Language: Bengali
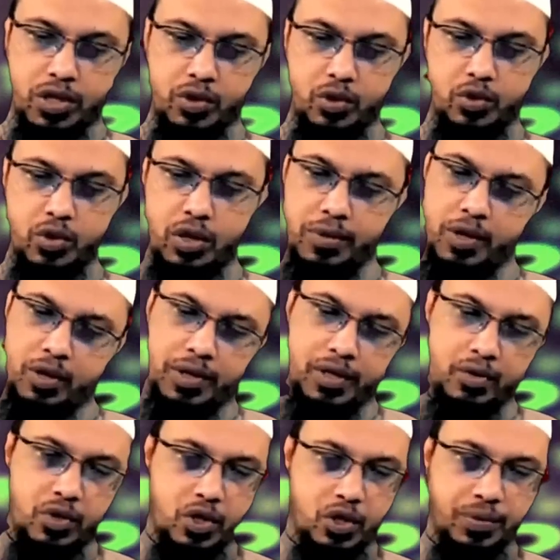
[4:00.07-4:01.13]
অজু করলে অজু হবে হবে
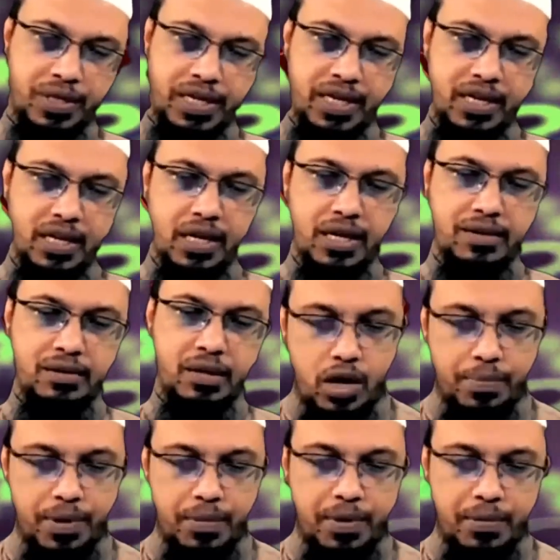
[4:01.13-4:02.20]
কোনো অসুবিধা নেই
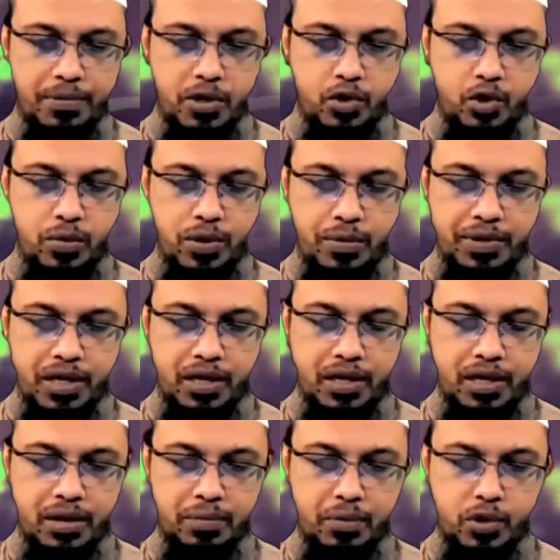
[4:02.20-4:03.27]
সুরিয়া পারবেন আপনি ইউটিউবে আমাদের
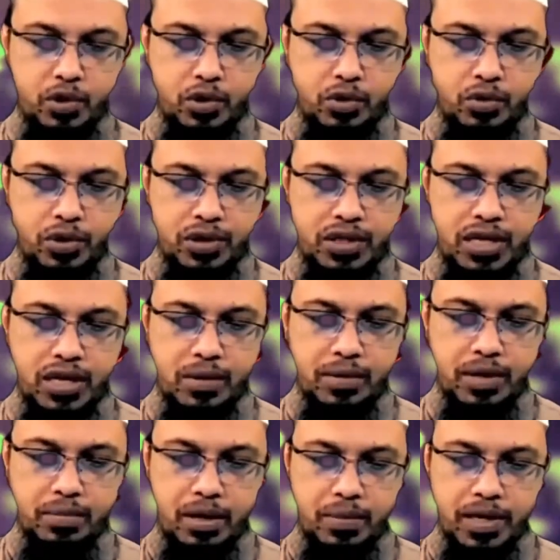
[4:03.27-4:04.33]
এখানে প্রশ্ন করেছেন
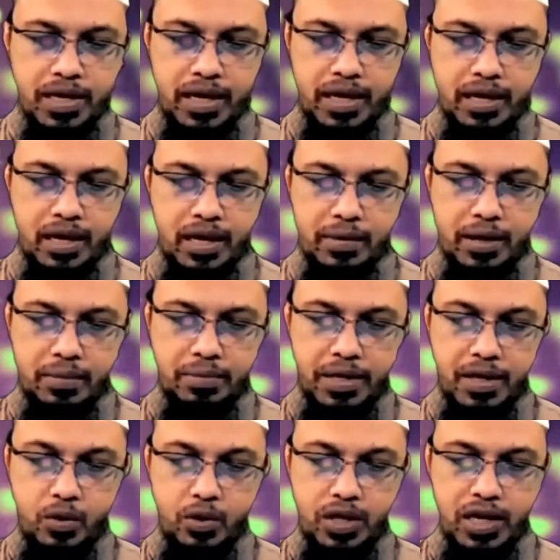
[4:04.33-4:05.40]
আমার বাবা নেই আমার
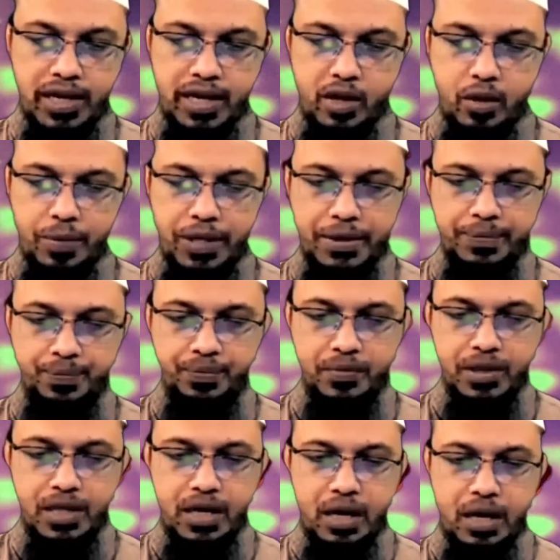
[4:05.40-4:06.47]
বিয়ের উকিল কে হবে
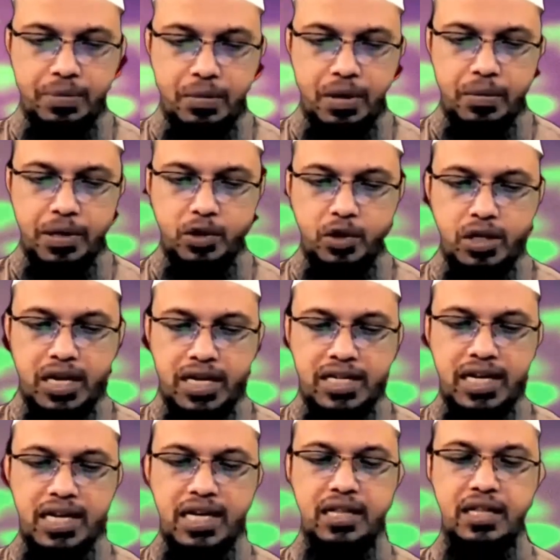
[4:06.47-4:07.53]
আপনার বাবা যদি
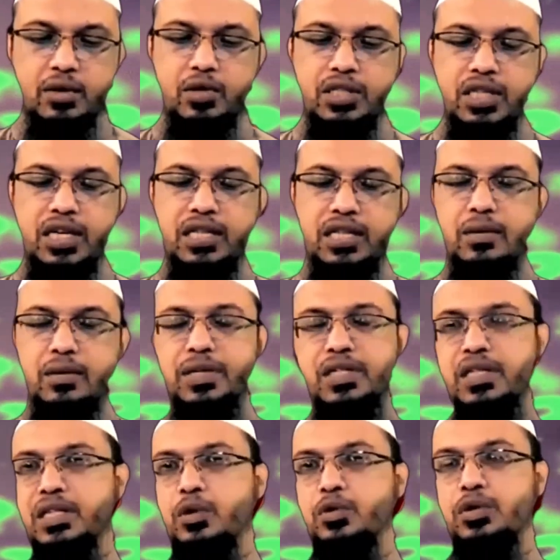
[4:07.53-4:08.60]
না থাকেন তাহলে সেক্ষেত্রে
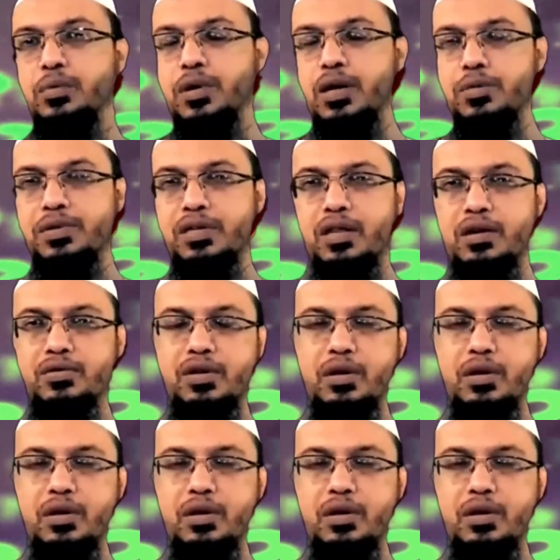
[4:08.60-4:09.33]
আপনার চাচা হতে পারে নবী